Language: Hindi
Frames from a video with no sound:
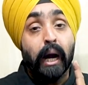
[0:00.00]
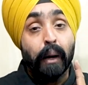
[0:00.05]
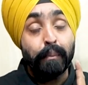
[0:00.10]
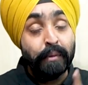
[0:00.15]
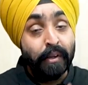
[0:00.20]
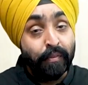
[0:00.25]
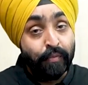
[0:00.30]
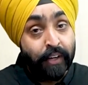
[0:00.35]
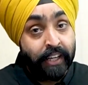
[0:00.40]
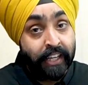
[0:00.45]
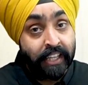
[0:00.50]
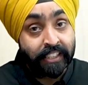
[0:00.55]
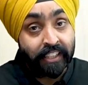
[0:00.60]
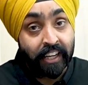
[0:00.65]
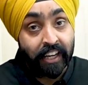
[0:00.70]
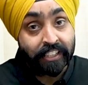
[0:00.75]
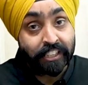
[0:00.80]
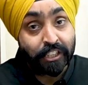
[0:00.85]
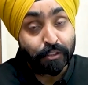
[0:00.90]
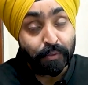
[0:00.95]
अपनी फिटनेस
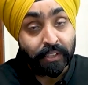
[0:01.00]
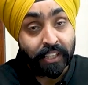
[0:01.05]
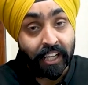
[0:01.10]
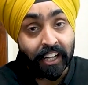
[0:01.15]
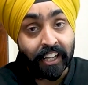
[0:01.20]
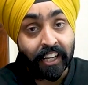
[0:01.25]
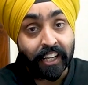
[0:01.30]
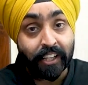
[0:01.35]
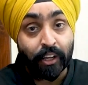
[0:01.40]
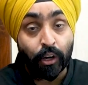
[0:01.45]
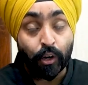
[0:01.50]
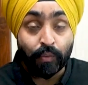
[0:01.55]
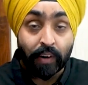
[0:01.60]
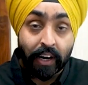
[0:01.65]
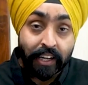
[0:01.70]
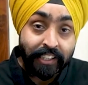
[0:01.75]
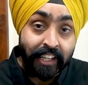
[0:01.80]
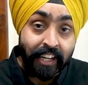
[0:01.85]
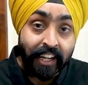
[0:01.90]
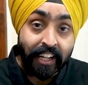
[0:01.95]
क्लासेस में चले जाते हैं और
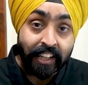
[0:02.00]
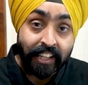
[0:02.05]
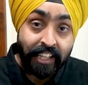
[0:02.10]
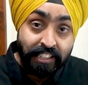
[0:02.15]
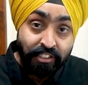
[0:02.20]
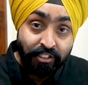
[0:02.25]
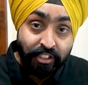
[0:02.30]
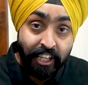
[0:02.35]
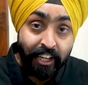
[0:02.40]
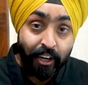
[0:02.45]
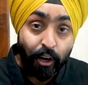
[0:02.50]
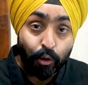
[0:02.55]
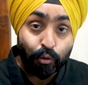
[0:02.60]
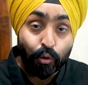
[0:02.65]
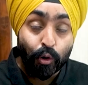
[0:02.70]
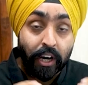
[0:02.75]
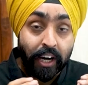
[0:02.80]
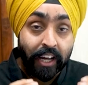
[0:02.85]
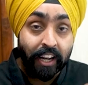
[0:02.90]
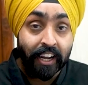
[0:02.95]
वहां से निकलते हैं स्ट्रीट डॉग्स
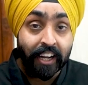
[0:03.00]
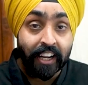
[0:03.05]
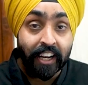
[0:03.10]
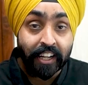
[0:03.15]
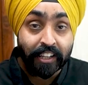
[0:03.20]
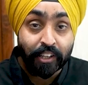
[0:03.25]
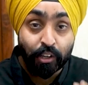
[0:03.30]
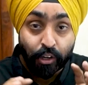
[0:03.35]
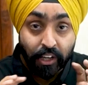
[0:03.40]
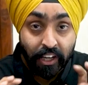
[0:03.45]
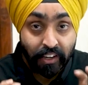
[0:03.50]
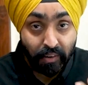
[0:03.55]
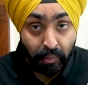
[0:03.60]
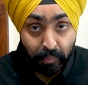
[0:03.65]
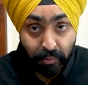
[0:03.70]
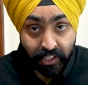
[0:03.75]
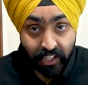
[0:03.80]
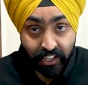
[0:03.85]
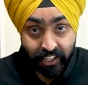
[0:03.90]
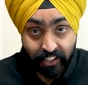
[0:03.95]
को खाना खिलाते हैं और घर
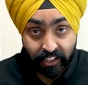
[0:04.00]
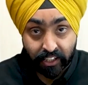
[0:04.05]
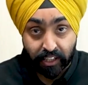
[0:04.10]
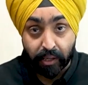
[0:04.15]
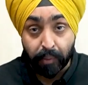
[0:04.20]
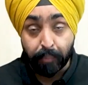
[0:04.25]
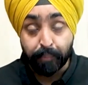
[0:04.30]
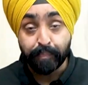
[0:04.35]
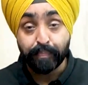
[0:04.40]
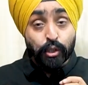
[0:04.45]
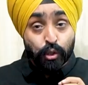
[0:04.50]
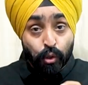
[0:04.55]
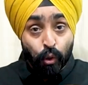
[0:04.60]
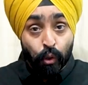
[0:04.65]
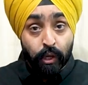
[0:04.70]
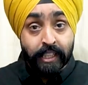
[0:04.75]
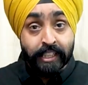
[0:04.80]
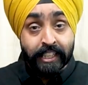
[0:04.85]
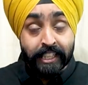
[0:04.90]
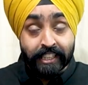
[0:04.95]
वापस आ जाते हैं
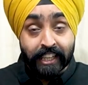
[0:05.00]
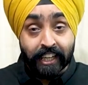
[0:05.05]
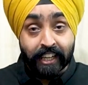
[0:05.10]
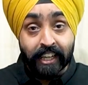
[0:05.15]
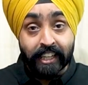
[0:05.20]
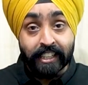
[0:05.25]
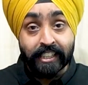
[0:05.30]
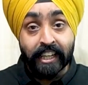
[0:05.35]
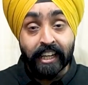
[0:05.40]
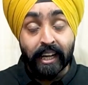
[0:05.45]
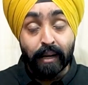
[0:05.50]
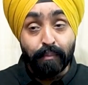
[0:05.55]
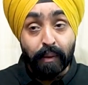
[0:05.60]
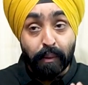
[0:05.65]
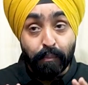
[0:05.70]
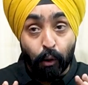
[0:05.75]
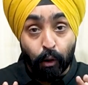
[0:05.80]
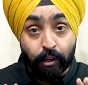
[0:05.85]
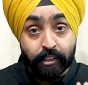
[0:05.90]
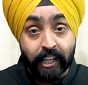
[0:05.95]
सो इसी चक्कर से ना
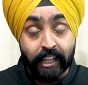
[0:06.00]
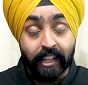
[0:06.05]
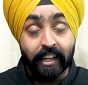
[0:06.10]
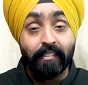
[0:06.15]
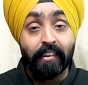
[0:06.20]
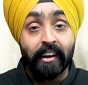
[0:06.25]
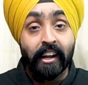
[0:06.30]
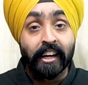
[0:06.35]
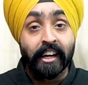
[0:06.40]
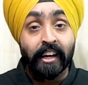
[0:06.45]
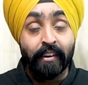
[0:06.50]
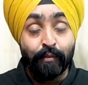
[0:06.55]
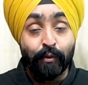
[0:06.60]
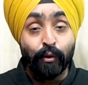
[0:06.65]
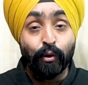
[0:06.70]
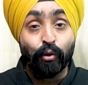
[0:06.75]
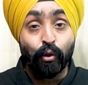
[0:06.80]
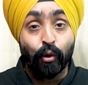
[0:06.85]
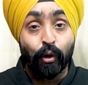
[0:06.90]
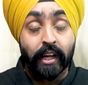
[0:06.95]
मैं बहुत ज़्यादा वाला
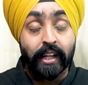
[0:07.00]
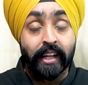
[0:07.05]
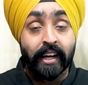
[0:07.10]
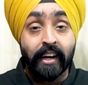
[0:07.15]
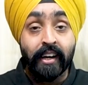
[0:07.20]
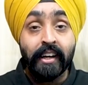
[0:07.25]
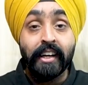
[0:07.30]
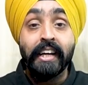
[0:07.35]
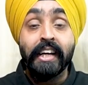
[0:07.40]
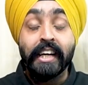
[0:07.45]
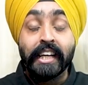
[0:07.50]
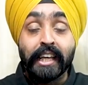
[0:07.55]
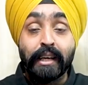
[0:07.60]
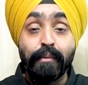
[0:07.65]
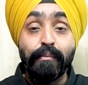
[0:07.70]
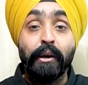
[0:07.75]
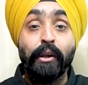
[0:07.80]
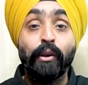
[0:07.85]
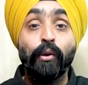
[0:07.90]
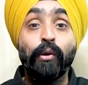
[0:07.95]
कंफ्यूज हो रहा था
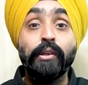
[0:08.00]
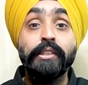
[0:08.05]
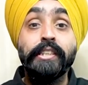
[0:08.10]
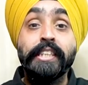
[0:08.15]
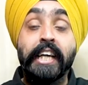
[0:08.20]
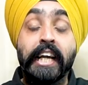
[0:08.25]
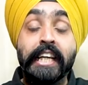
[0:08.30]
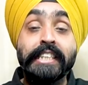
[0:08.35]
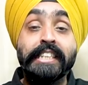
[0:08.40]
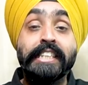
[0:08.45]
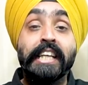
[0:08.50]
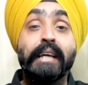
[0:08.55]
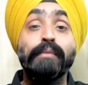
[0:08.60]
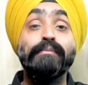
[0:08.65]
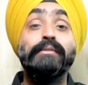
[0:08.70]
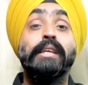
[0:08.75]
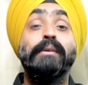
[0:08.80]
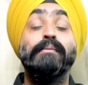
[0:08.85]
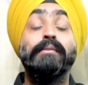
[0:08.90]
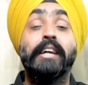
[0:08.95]
कि मैं रोज यही
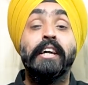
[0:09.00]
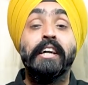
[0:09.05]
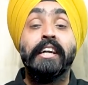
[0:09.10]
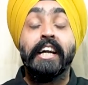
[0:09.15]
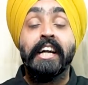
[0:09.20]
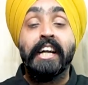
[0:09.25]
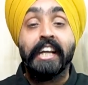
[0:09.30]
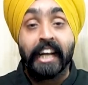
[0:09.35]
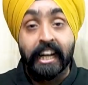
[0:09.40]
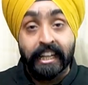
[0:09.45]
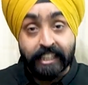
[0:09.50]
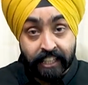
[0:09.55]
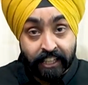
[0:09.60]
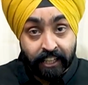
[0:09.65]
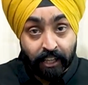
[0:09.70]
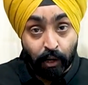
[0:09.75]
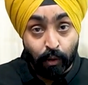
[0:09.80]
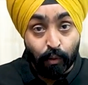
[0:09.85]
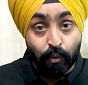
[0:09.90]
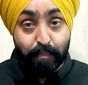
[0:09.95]
सेम सेम कंटेंट कैसे
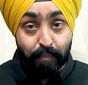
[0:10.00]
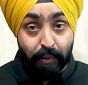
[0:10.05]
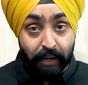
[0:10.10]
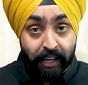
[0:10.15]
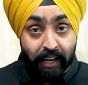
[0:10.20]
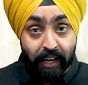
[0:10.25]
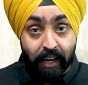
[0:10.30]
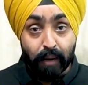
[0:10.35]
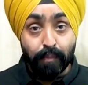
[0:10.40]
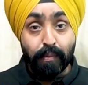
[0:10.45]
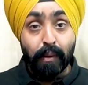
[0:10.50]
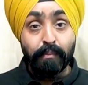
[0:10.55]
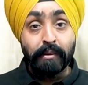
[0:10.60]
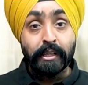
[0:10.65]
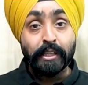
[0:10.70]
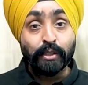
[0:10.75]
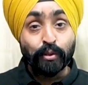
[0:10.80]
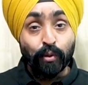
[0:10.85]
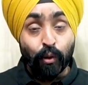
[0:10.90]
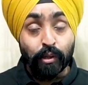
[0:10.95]
दिखाऊं बट अब
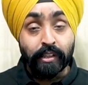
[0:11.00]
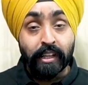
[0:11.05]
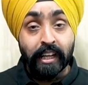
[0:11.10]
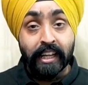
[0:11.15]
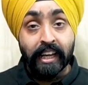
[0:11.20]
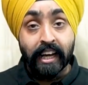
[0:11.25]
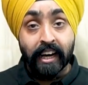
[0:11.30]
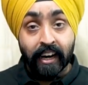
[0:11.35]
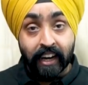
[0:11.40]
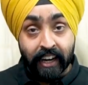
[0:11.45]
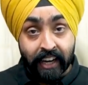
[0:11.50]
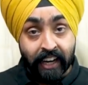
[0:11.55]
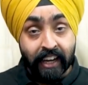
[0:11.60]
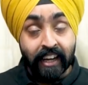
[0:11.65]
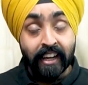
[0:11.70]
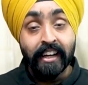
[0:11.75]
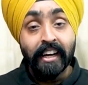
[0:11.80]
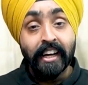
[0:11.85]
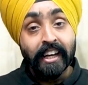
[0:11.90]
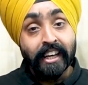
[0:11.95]
हमने सोच लिया है
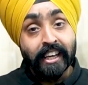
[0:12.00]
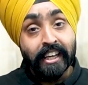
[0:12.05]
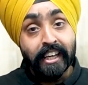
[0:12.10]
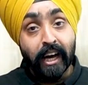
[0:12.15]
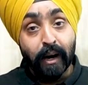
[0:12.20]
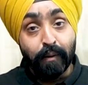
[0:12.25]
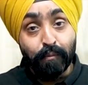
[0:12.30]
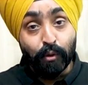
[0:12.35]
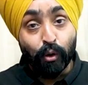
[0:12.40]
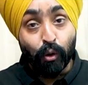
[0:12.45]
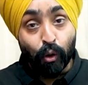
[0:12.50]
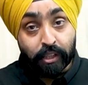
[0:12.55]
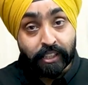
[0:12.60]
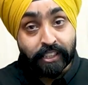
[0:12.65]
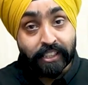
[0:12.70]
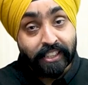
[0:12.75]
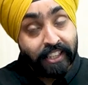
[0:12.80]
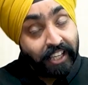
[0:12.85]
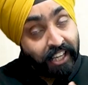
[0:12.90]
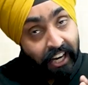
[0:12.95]
कि हम रोज
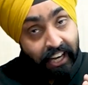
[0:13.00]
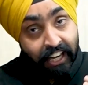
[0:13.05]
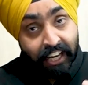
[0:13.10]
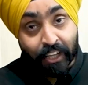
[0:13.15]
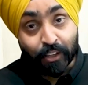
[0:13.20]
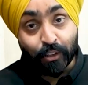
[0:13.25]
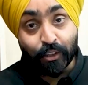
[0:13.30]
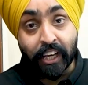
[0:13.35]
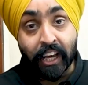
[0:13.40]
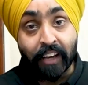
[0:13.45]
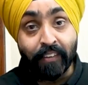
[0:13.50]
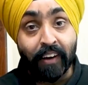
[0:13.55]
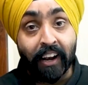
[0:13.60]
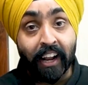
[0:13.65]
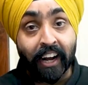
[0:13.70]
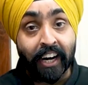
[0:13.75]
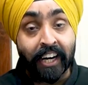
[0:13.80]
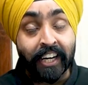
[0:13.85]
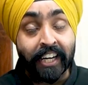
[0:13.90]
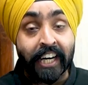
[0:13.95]
दिखाएंगे तो यही
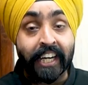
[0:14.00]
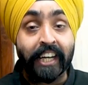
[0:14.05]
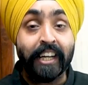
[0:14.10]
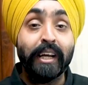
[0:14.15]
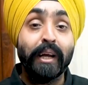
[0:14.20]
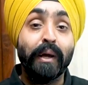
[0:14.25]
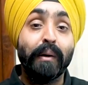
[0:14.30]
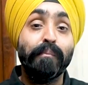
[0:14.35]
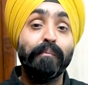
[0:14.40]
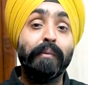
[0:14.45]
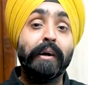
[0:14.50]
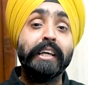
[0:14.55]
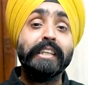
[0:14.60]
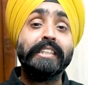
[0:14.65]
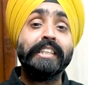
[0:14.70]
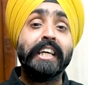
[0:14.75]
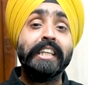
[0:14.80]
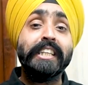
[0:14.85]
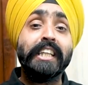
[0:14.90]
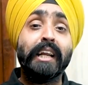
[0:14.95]
वाला कंटेंट बट
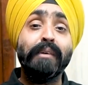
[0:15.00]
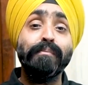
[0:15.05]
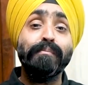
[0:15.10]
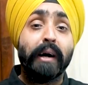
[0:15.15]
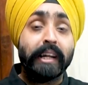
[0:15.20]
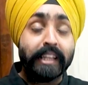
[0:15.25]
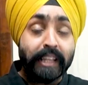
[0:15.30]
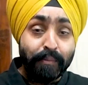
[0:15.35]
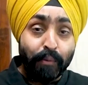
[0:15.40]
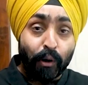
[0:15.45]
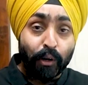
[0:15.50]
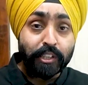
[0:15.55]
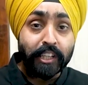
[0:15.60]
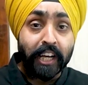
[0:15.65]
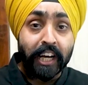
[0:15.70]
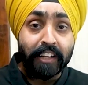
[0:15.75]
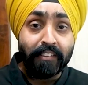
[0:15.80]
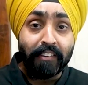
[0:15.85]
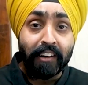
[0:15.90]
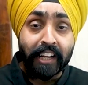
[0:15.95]
इसके अंदर हम बातें बहुत
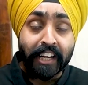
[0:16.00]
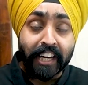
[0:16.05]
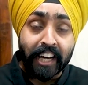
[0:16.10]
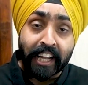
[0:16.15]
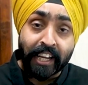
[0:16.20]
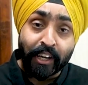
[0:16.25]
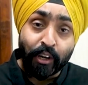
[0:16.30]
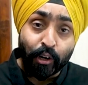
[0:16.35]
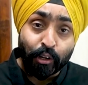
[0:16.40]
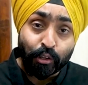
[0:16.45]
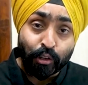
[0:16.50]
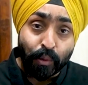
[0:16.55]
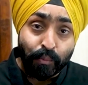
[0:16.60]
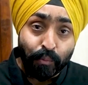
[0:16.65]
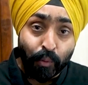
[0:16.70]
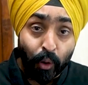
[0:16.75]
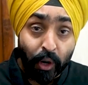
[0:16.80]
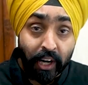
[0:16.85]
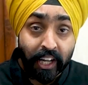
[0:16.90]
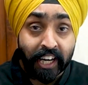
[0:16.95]
सारी वाली करेंगे और इसको
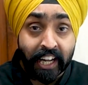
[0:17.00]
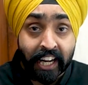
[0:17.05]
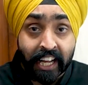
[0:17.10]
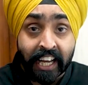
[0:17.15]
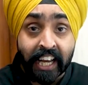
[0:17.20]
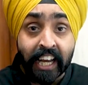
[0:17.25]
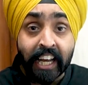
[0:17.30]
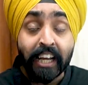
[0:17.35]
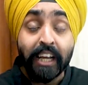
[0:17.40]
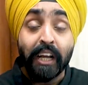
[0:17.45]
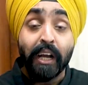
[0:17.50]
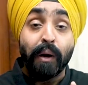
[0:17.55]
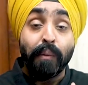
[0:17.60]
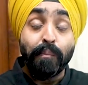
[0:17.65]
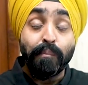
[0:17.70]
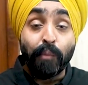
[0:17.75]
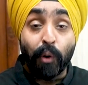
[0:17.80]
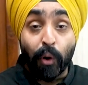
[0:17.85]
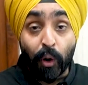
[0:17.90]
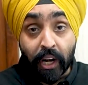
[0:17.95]
मोल्ड करेंगे
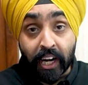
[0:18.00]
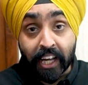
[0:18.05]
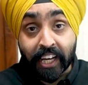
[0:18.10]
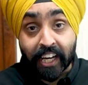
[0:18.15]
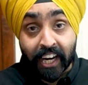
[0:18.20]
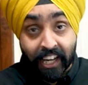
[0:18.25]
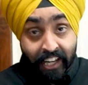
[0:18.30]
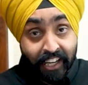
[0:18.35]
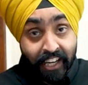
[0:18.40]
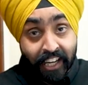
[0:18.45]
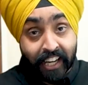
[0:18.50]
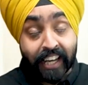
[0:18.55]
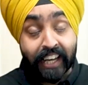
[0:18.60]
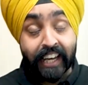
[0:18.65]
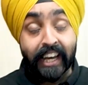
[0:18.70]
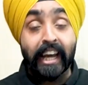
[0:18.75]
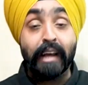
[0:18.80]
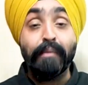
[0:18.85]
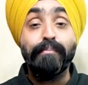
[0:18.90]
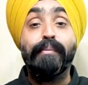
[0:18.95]
मोल्ड कर
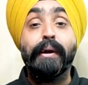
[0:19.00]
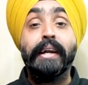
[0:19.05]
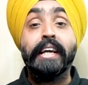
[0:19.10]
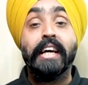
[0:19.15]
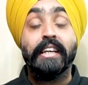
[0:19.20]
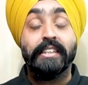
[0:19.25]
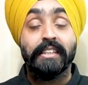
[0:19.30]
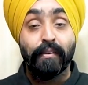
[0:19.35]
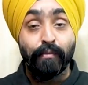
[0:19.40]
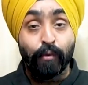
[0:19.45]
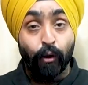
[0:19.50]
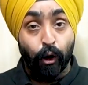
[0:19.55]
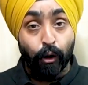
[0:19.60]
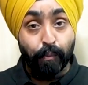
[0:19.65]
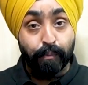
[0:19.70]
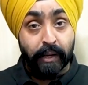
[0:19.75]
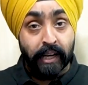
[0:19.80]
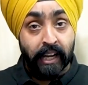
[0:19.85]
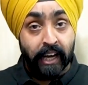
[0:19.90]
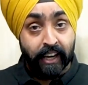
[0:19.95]
करके एक बढ़िया सा
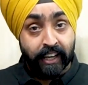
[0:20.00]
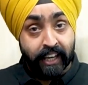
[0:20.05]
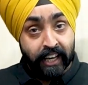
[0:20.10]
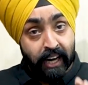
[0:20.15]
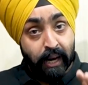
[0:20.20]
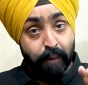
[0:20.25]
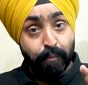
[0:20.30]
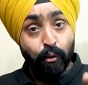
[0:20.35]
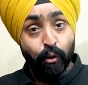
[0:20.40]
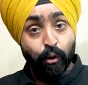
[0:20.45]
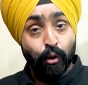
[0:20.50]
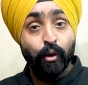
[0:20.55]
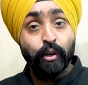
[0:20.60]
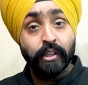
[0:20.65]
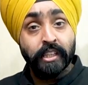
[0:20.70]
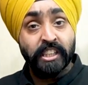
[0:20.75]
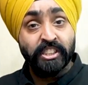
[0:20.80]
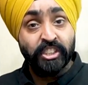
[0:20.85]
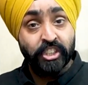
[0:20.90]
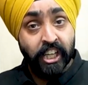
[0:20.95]
ब्लॉग बना के आप लोगों के
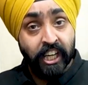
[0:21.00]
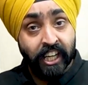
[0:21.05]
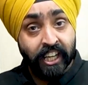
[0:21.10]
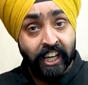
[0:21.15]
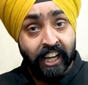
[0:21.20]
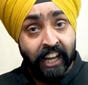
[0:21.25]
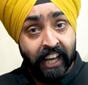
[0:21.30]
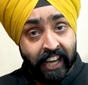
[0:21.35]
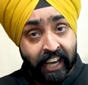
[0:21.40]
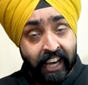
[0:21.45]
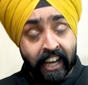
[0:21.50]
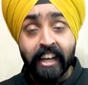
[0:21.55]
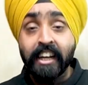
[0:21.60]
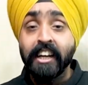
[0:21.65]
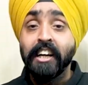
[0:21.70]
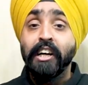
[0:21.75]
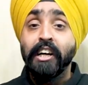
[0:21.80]
साथ शेयर करेंगे